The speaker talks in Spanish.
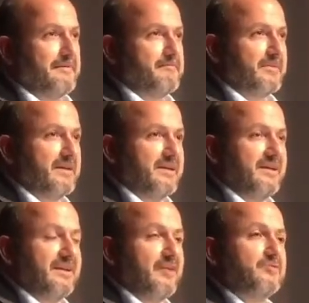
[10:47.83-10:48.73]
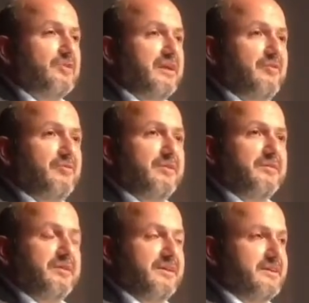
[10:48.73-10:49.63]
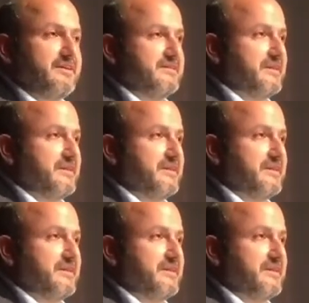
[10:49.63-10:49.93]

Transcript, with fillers: eh, la autora del libro eh, se